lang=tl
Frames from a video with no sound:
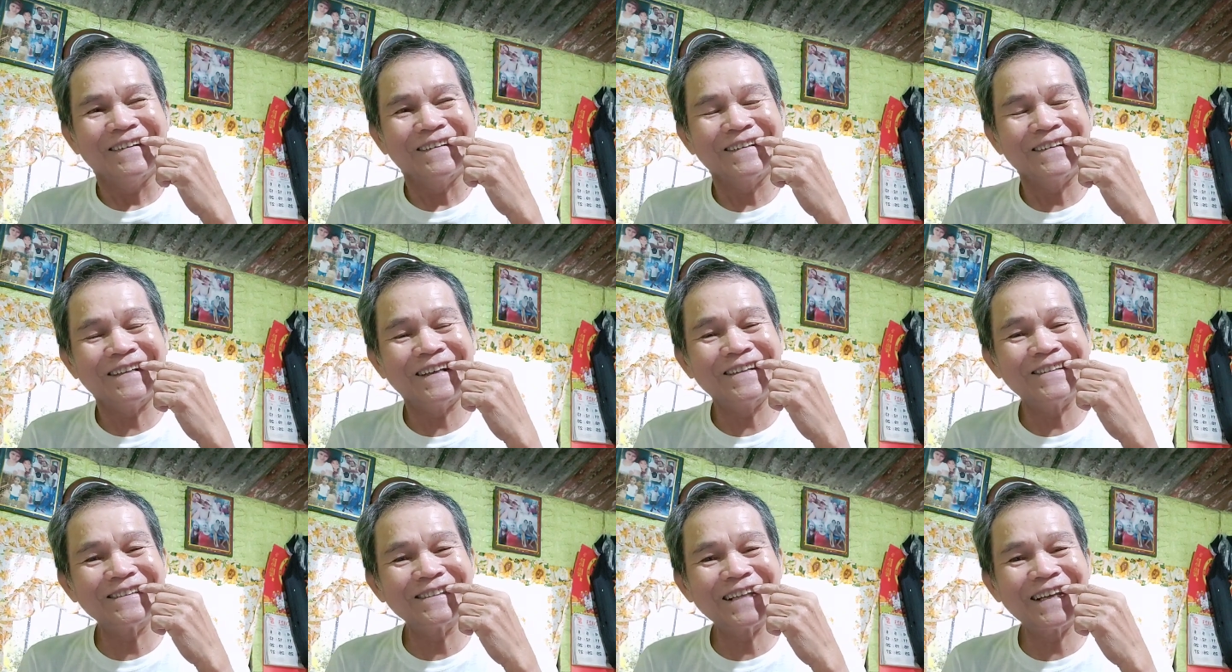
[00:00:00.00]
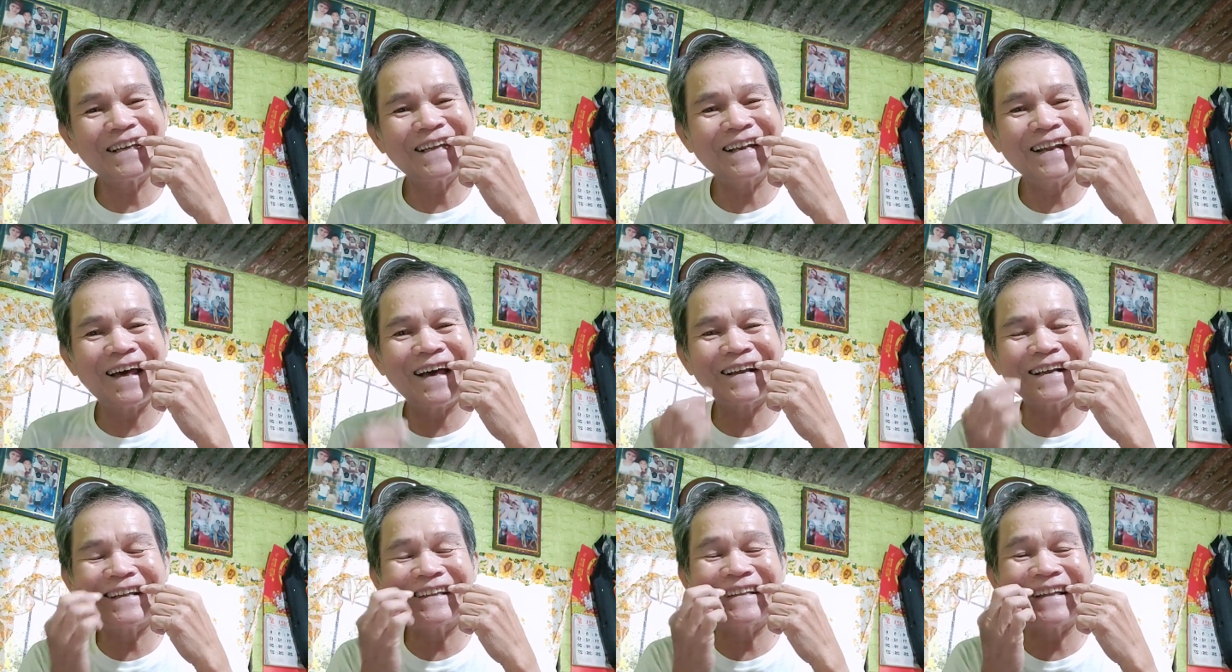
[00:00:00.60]
dito sa
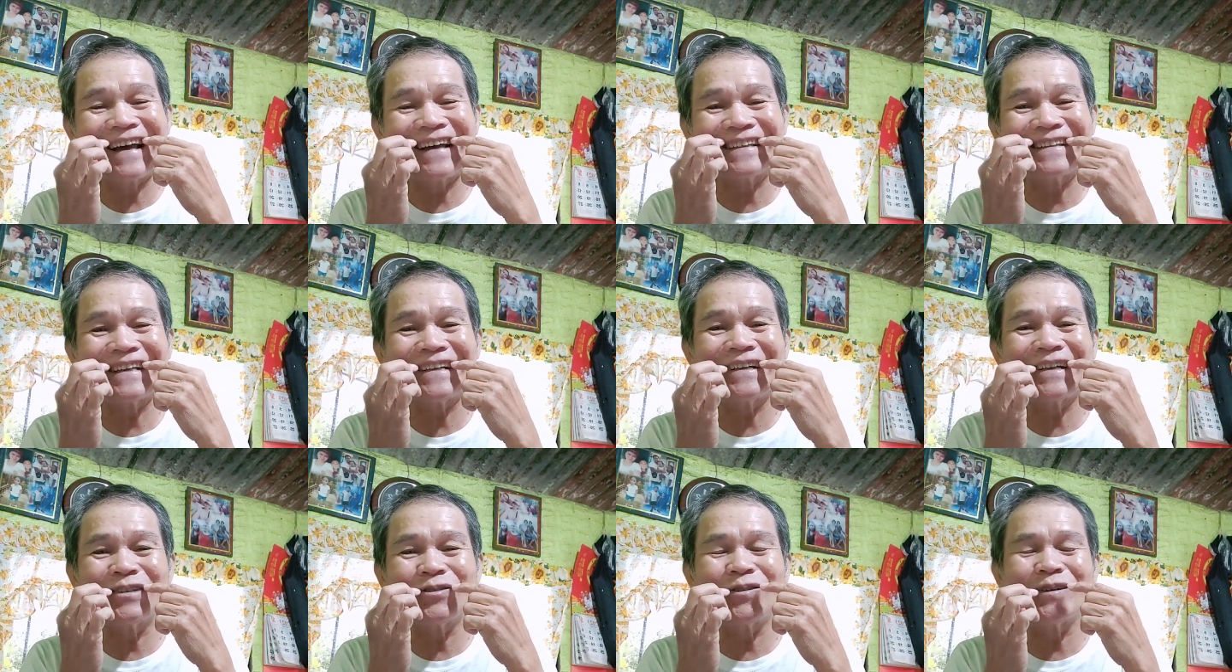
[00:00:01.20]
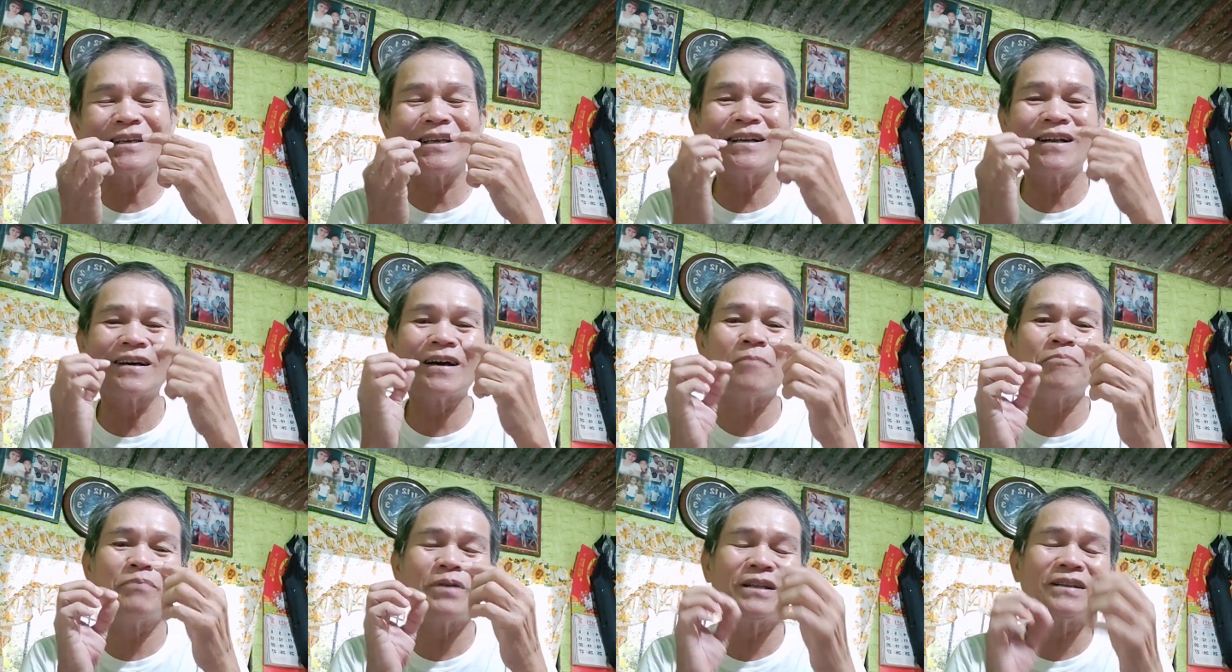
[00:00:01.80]
gilagid natin itong
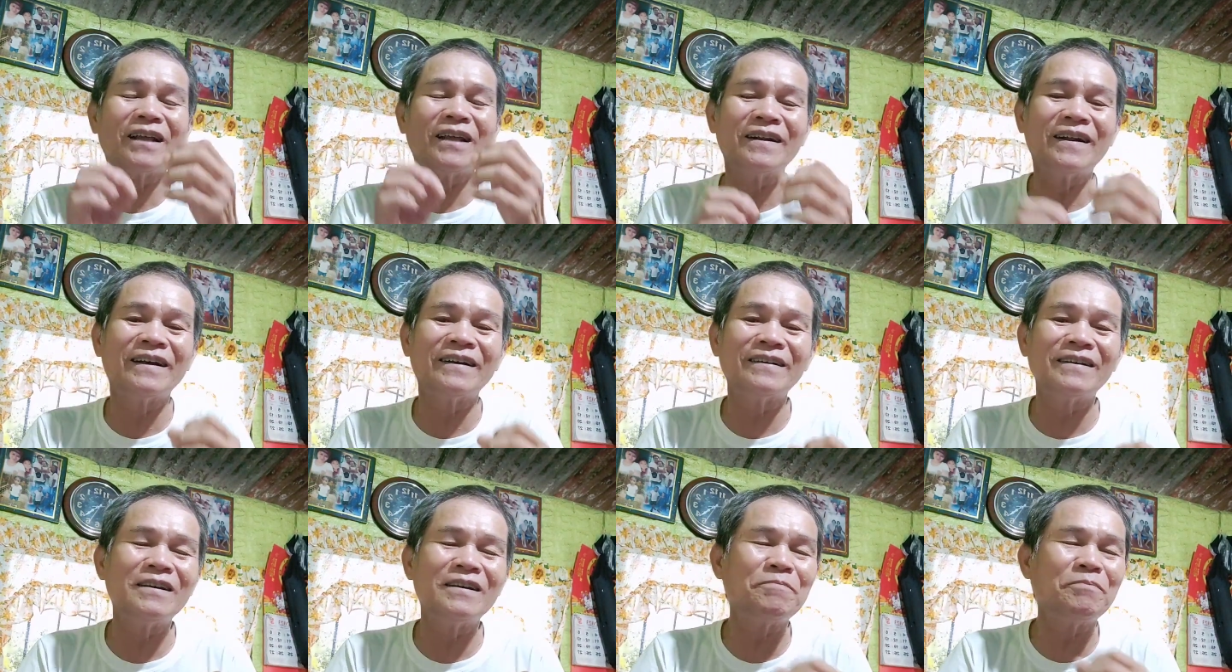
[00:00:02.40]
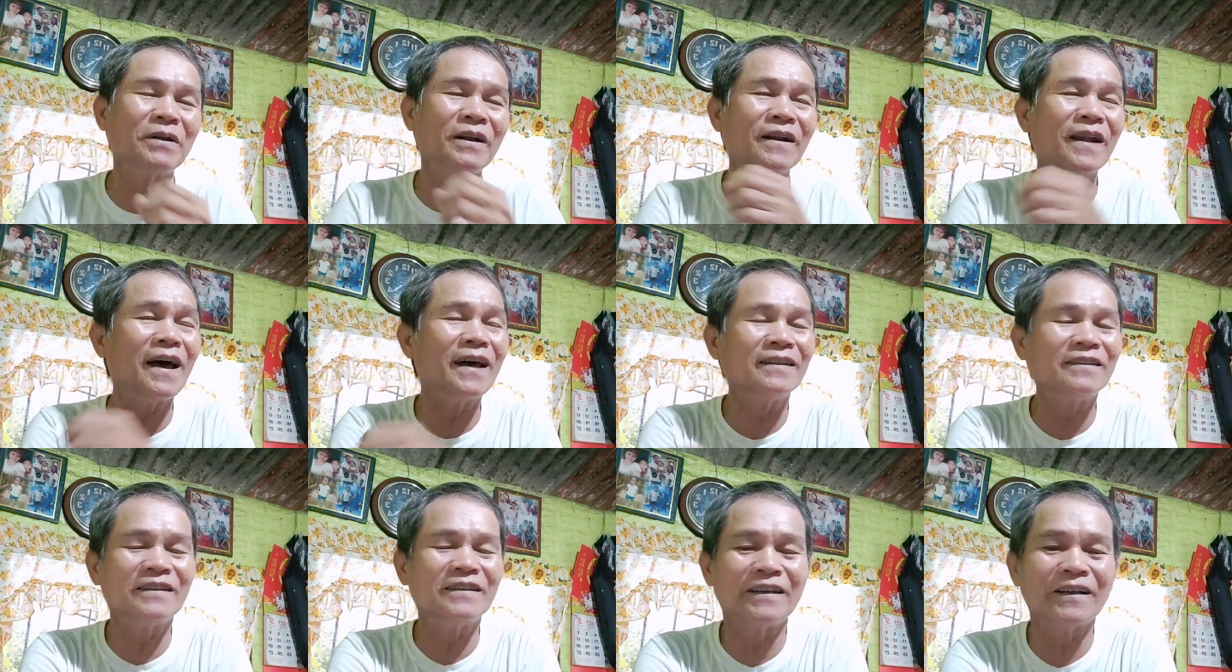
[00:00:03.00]
kinakapitan ng ipin
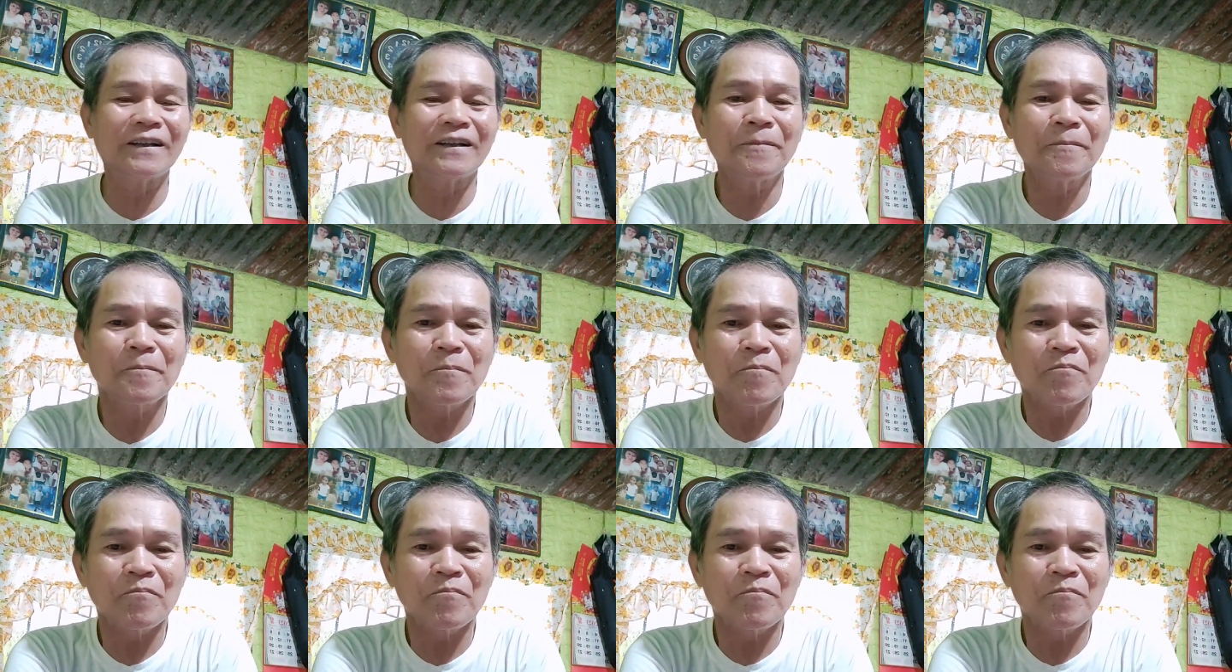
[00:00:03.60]
natin